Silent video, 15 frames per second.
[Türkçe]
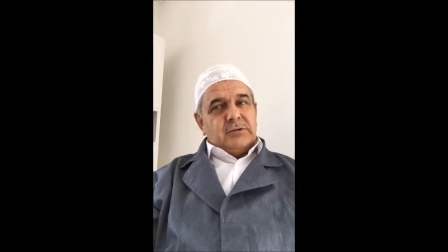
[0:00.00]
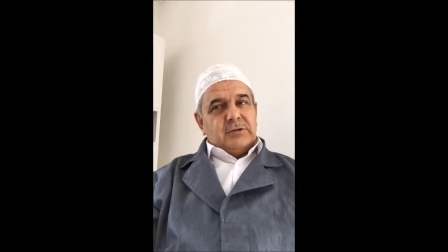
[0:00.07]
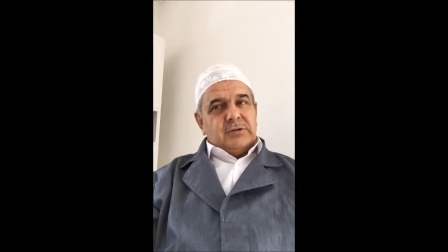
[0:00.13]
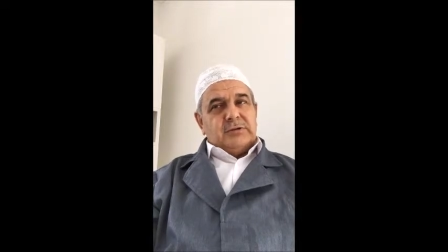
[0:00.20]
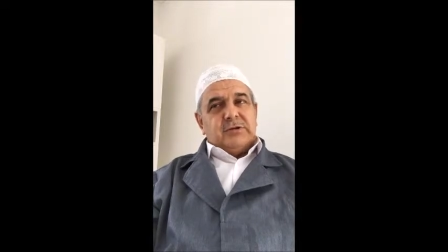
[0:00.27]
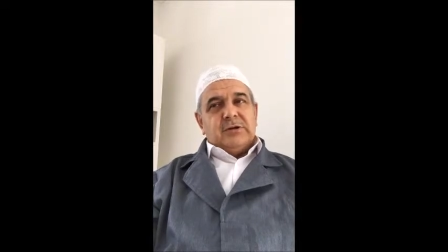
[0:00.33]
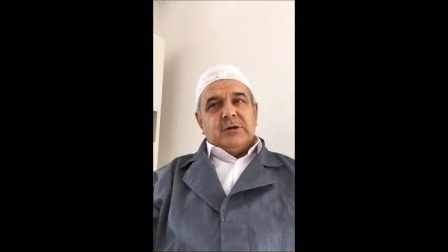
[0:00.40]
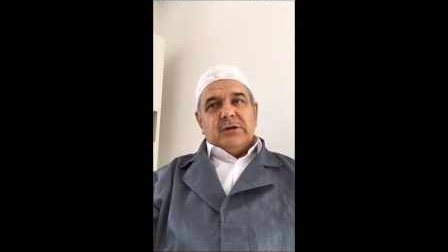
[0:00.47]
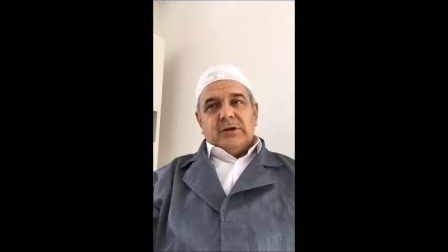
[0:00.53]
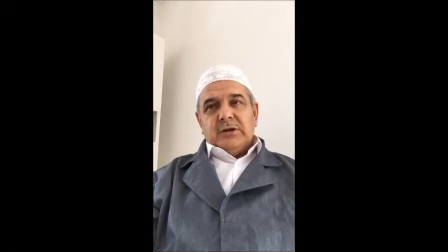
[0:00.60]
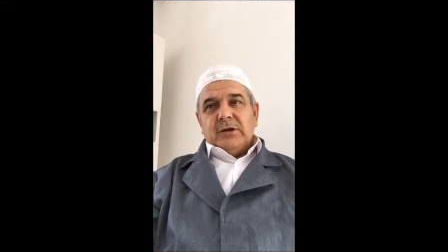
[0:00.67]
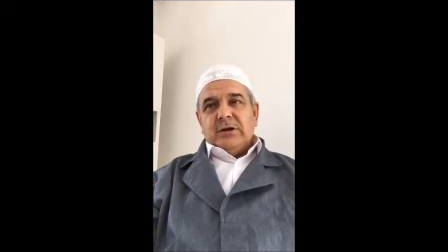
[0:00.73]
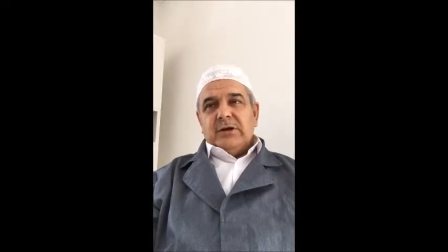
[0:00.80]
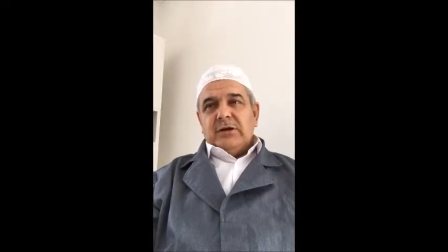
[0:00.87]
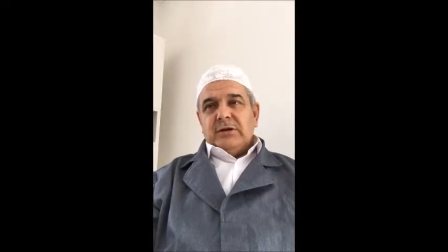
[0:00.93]
Rıza
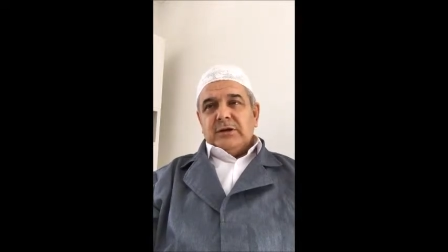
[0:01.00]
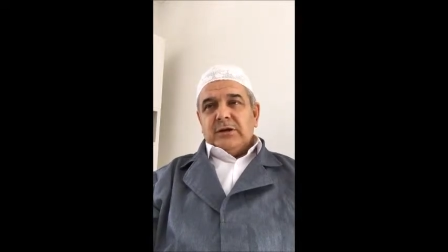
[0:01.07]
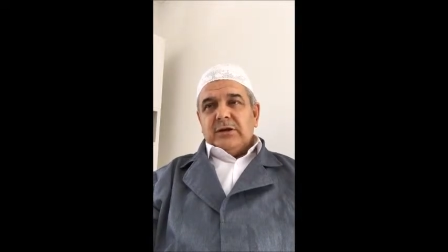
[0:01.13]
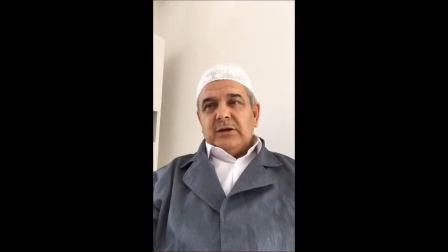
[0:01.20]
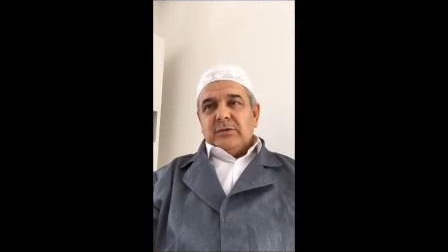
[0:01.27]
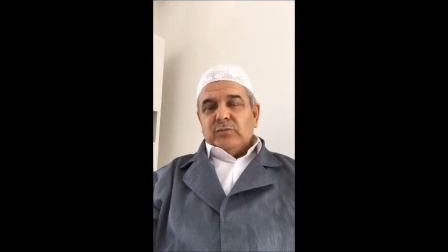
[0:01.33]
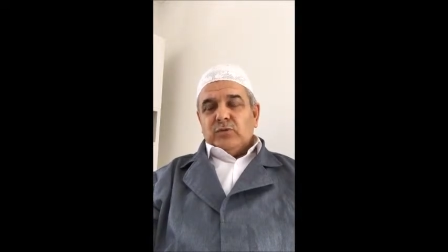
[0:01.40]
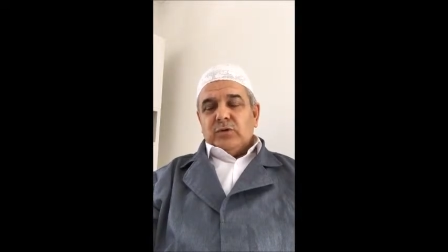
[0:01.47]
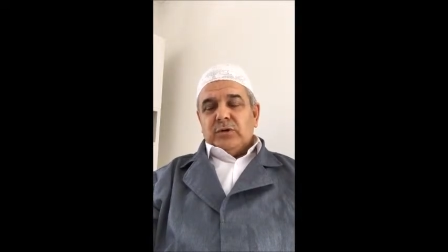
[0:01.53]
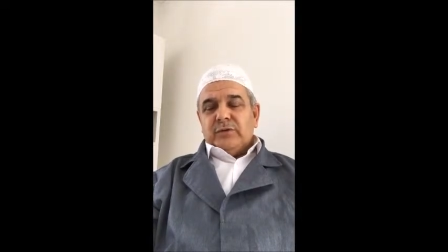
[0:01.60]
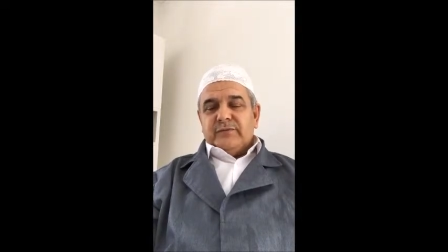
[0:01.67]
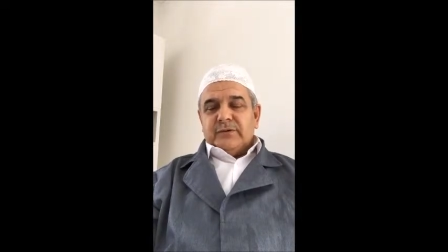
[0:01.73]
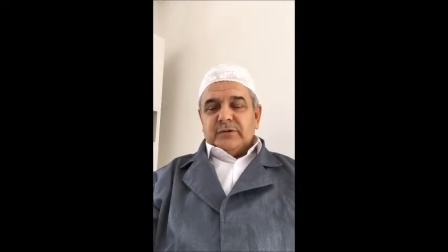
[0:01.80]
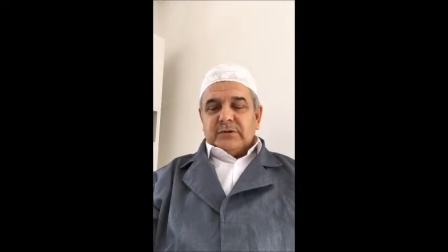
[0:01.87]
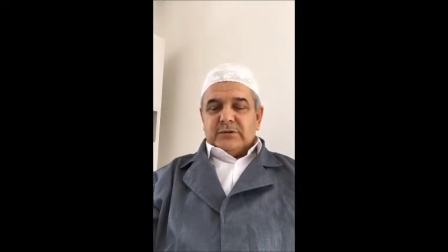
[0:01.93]
ilahiyeye
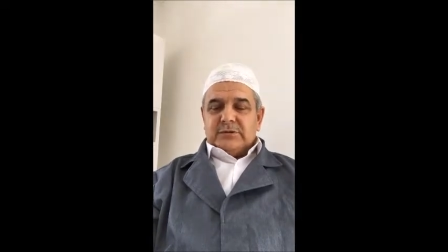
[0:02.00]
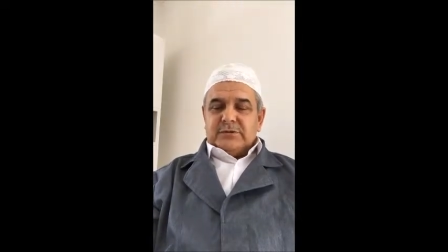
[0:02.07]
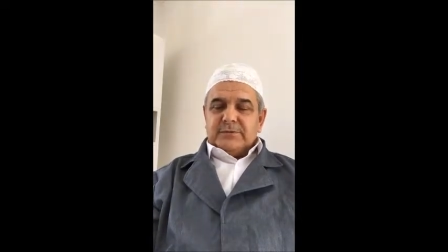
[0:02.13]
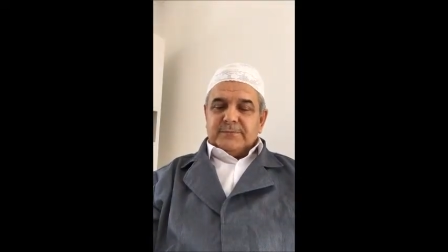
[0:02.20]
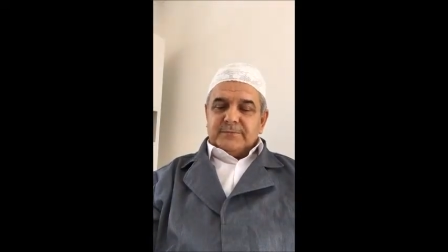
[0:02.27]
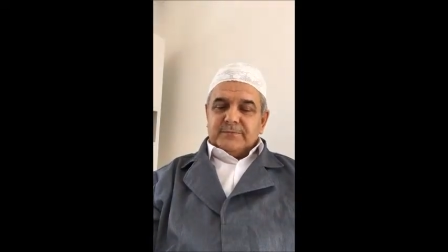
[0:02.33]
muvafıktır.